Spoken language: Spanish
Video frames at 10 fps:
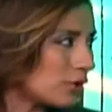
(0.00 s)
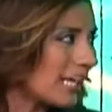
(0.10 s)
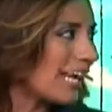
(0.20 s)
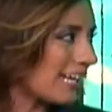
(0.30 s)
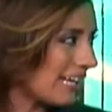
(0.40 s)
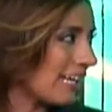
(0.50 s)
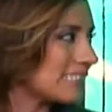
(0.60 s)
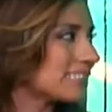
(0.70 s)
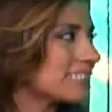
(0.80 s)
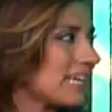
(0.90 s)
tiene
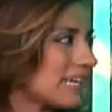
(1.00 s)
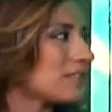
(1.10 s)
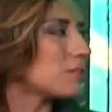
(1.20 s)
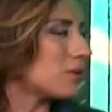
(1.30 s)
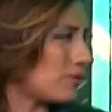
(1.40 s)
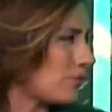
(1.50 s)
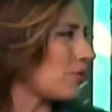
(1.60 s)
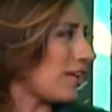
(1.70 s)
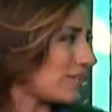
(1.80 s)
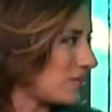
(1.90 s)
carne, está relleno en puras
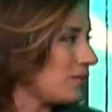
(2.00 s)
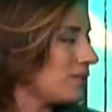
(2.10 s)
frutas, ¿no?